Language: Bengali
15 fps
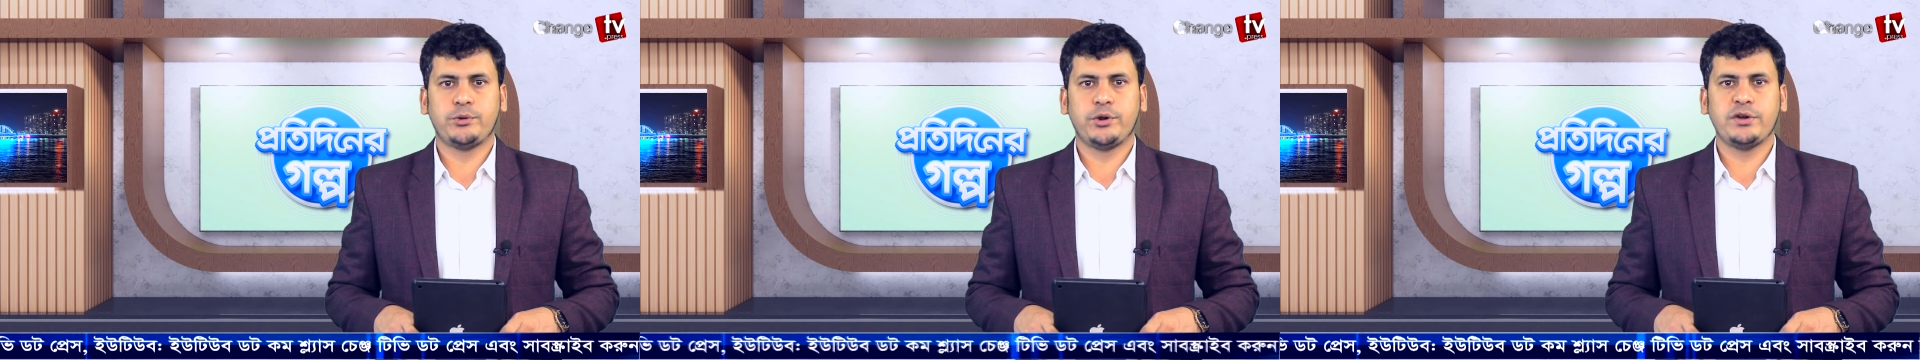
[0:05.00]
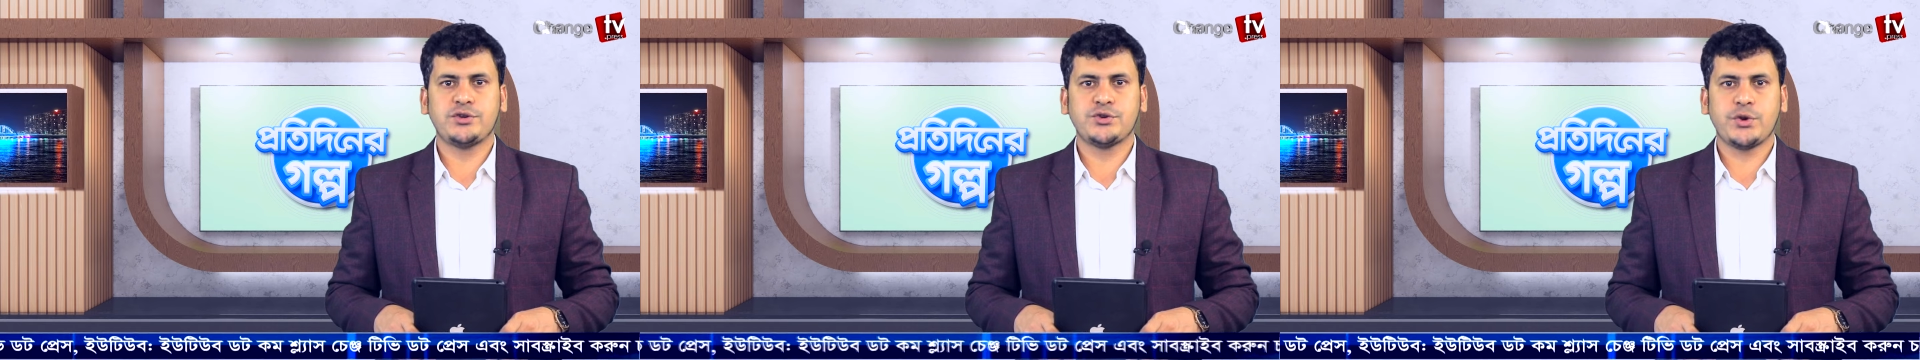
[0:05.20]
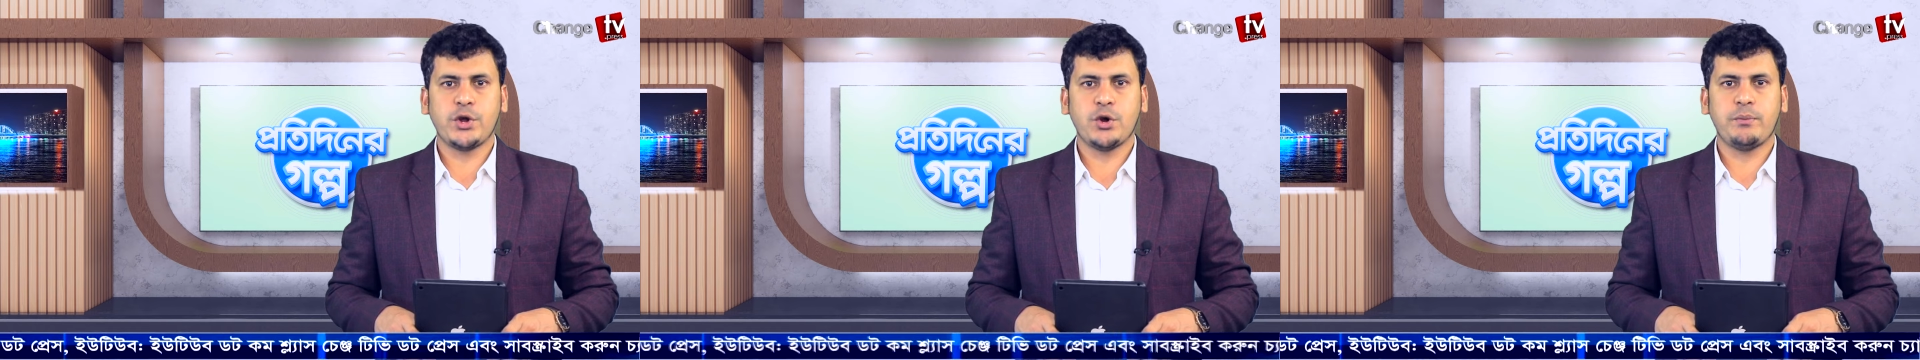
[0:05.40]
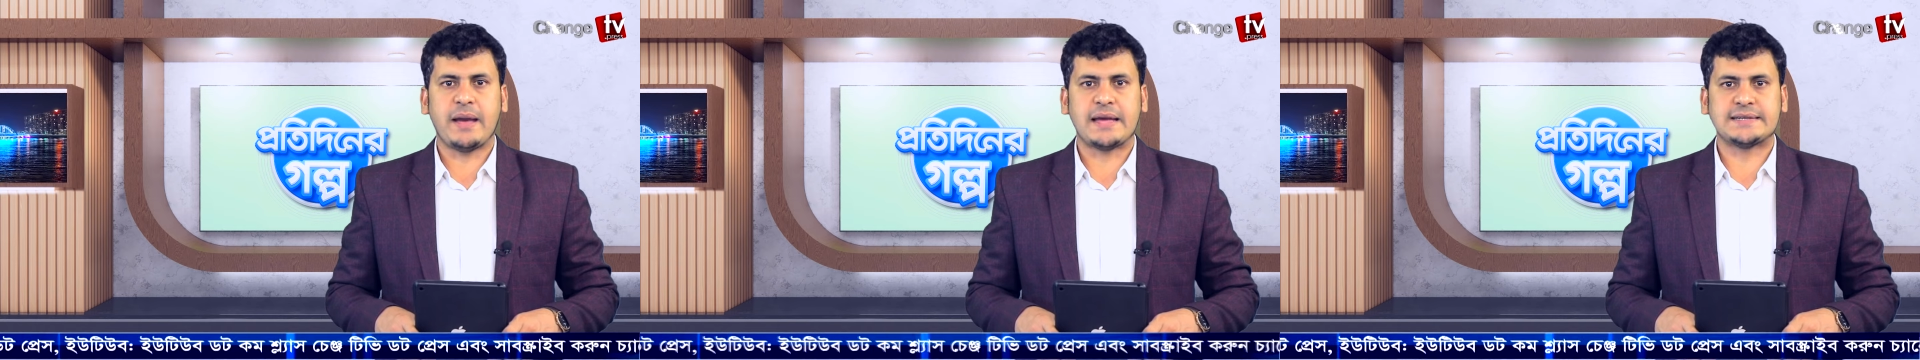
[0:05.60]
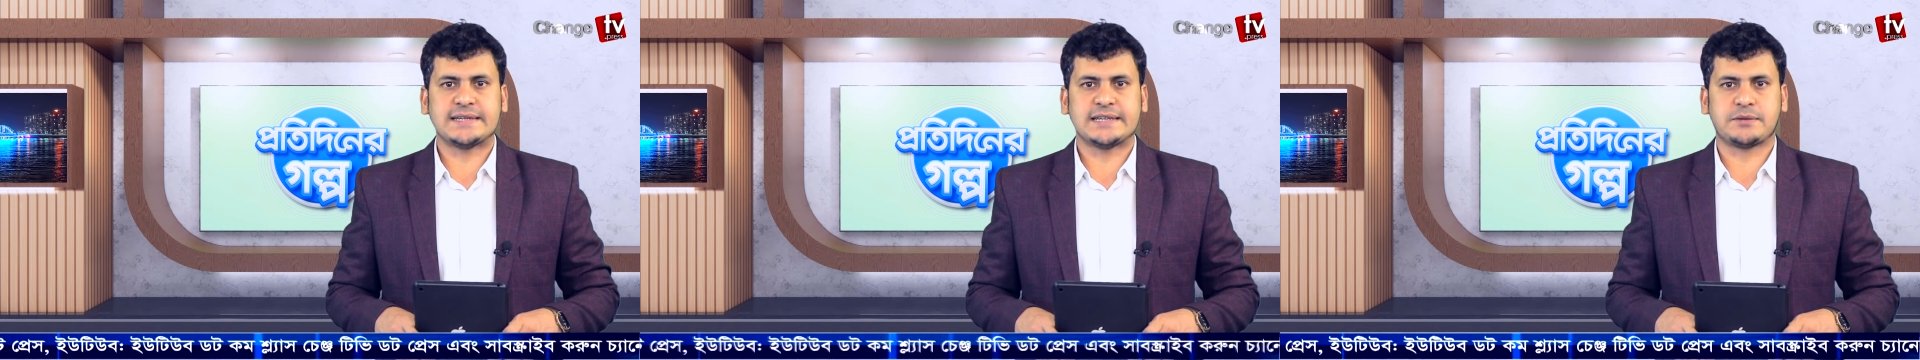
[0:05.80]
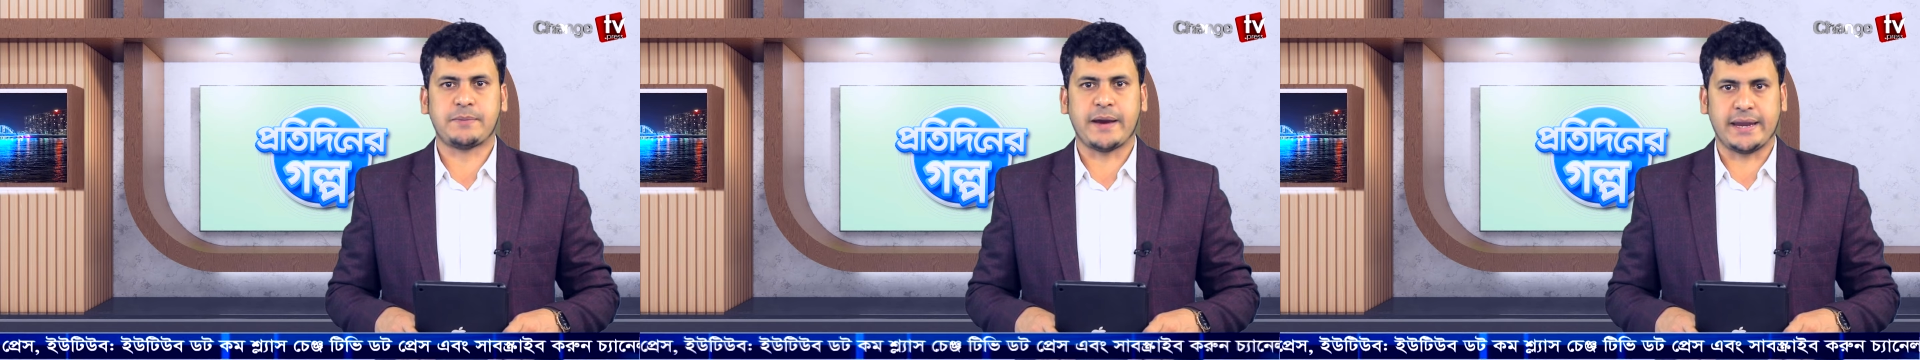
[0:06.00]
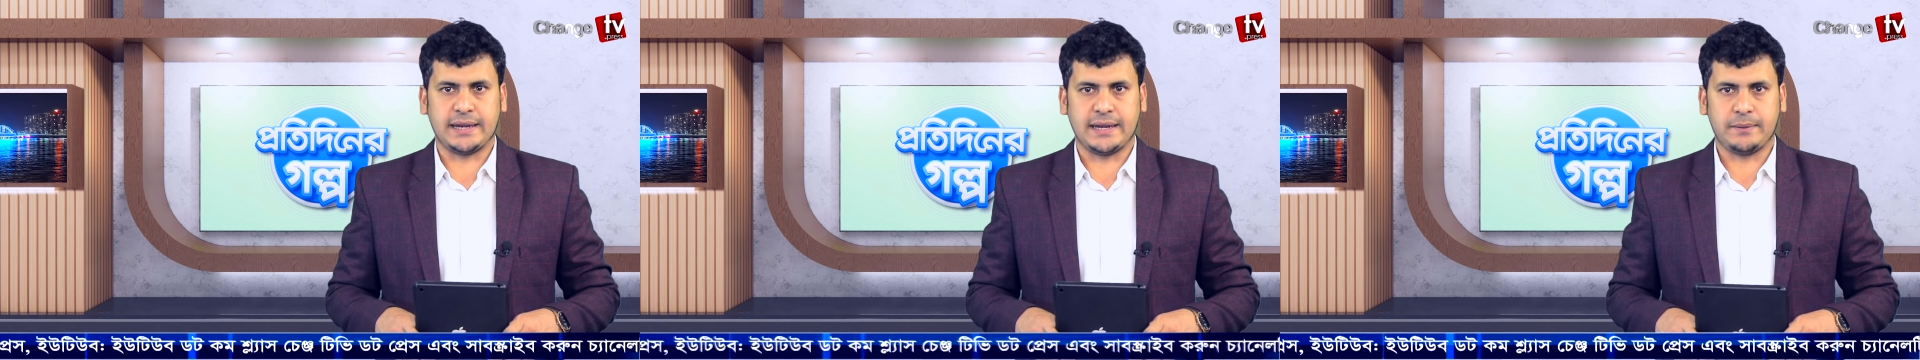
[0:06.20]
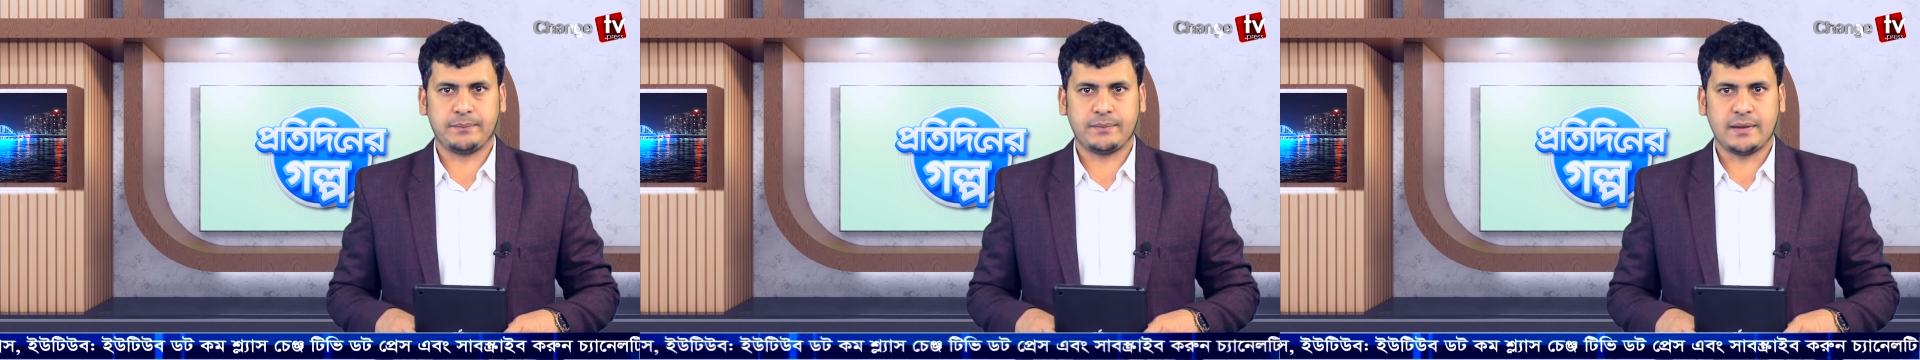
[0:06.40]
প্রয়োজনীয় ম্যান্ডেট
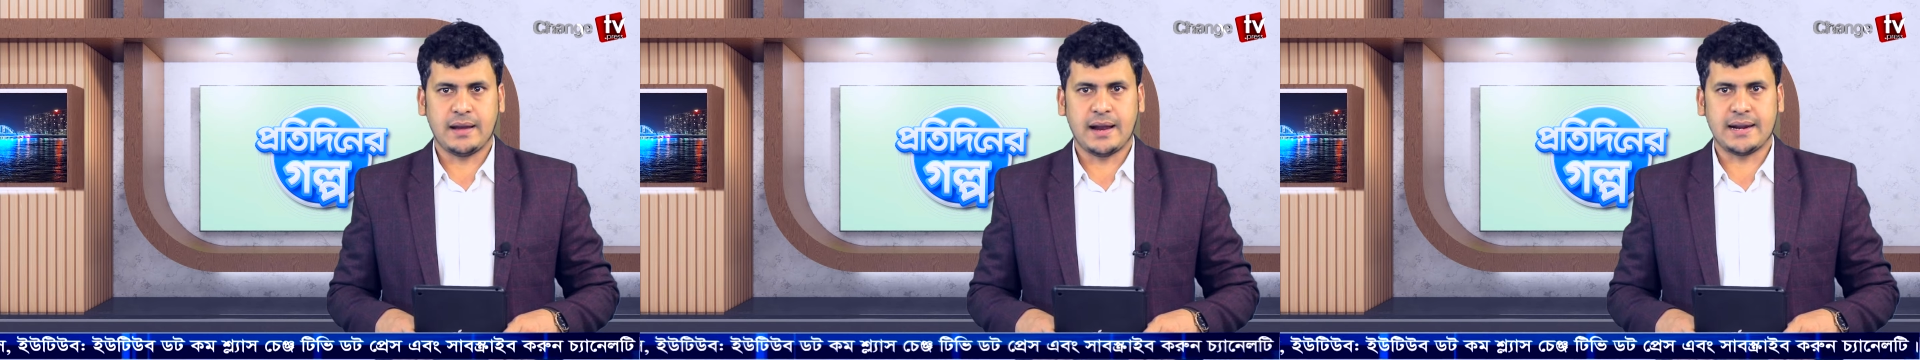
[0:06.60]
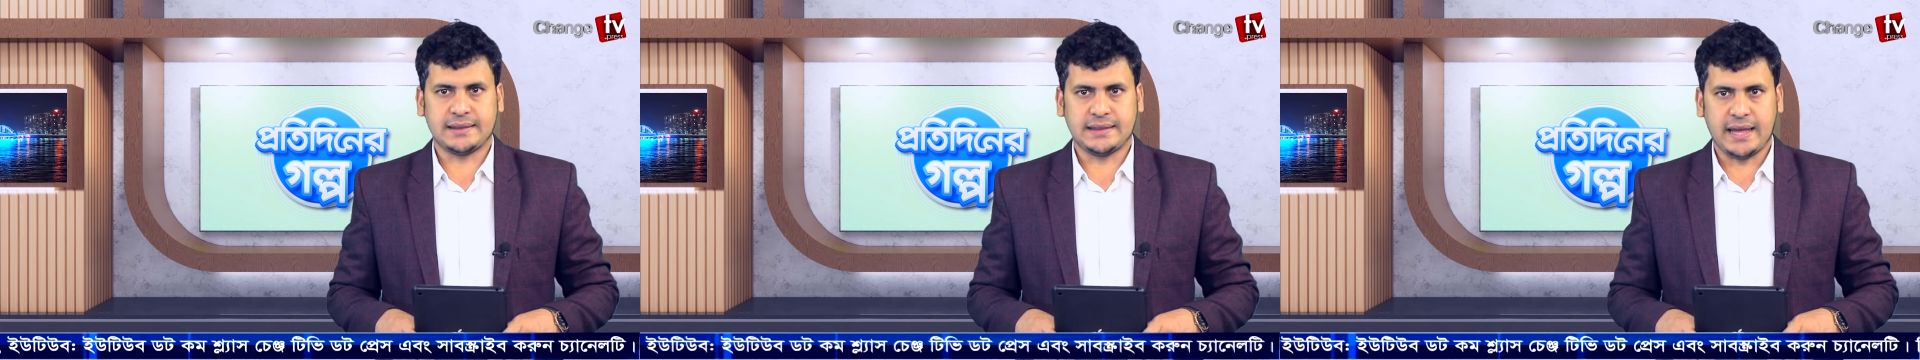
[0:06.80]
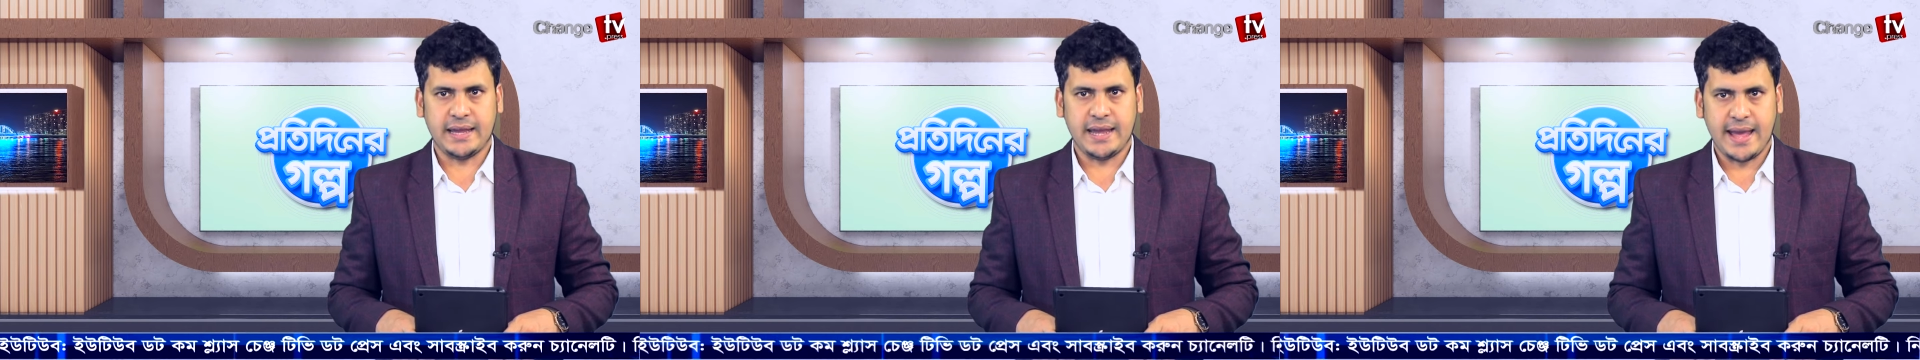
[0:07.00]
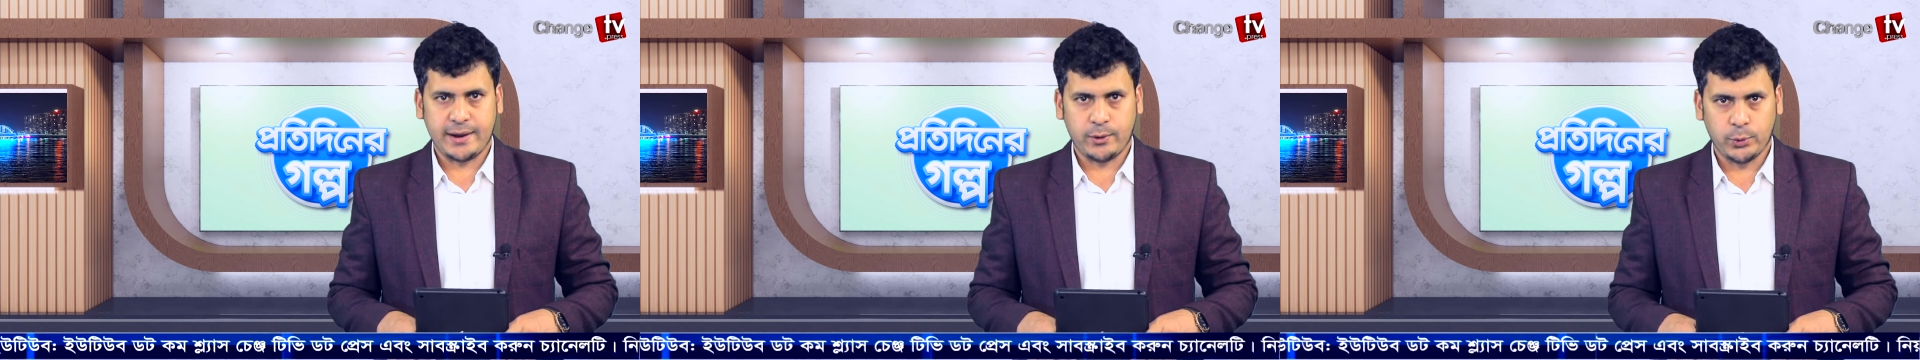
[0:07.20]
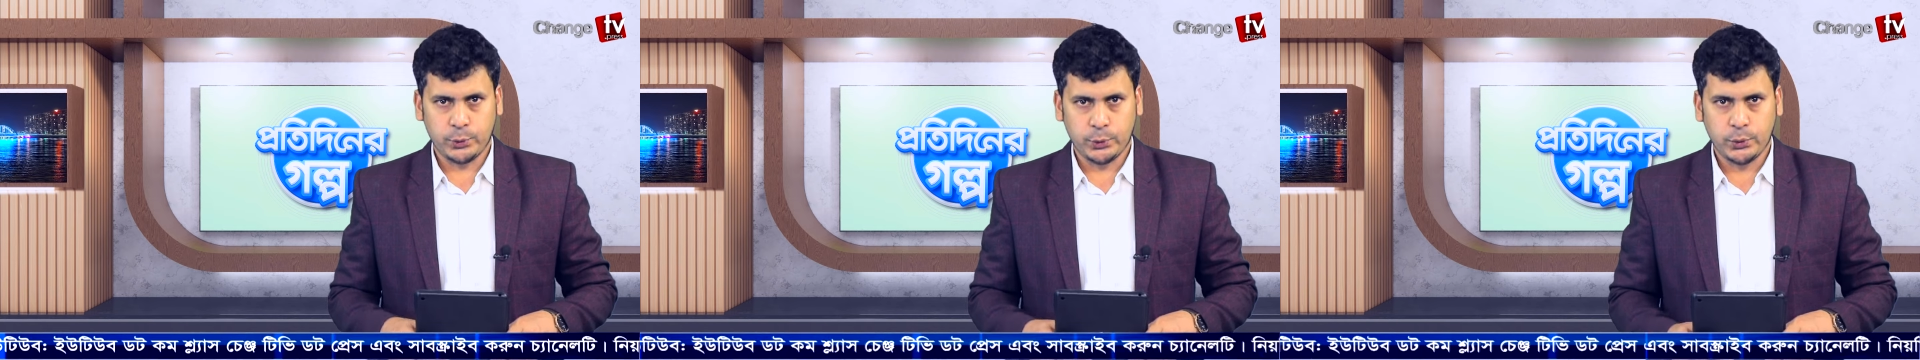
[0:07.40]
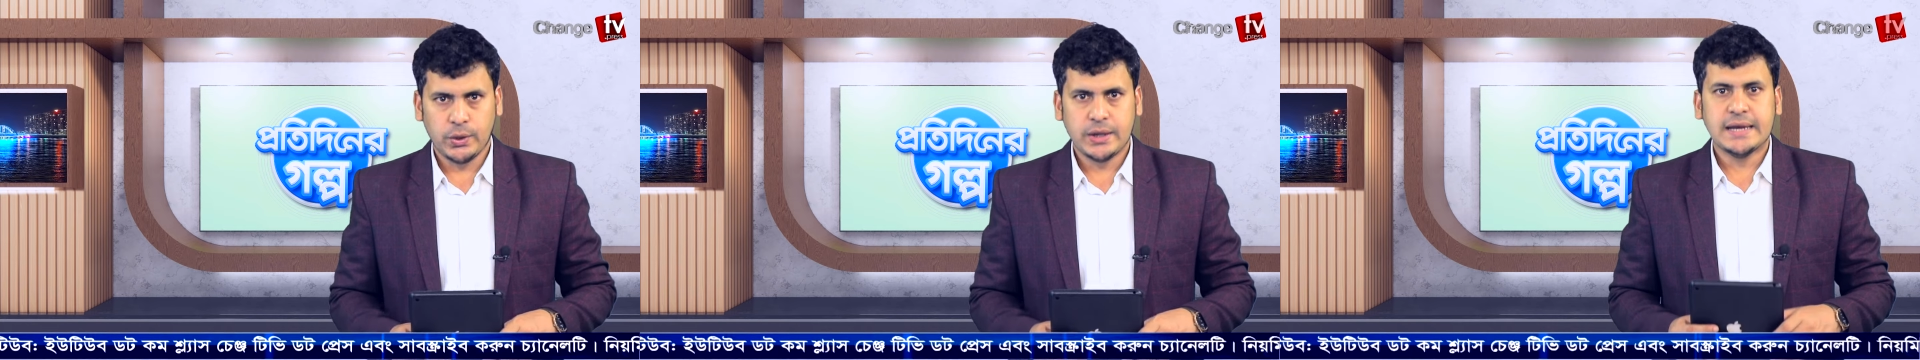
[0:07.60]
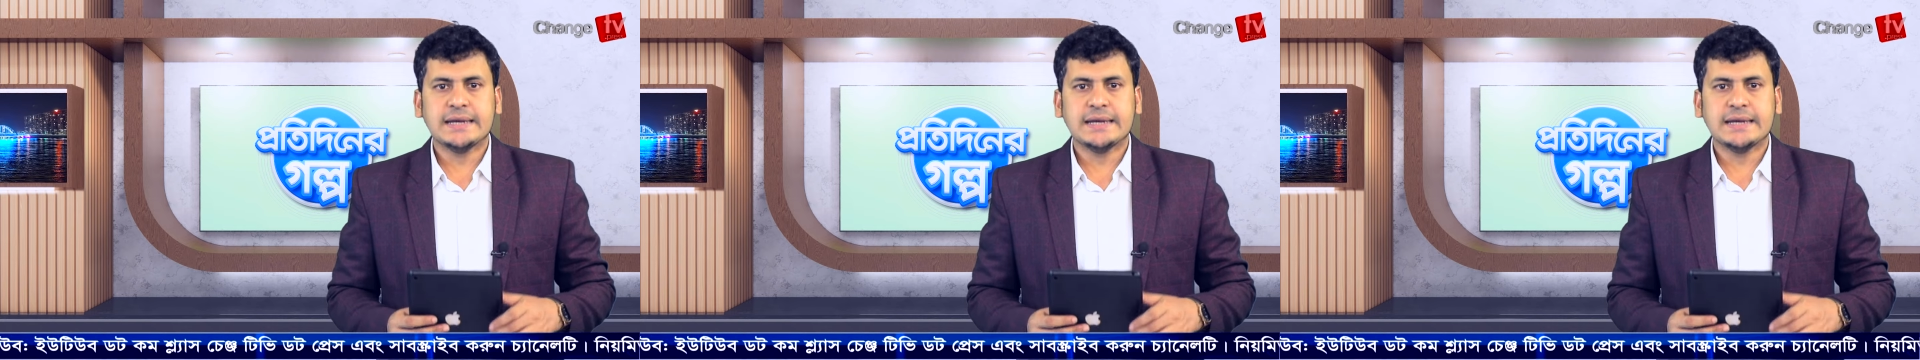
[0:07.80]
পায়নি আর তাই এখনও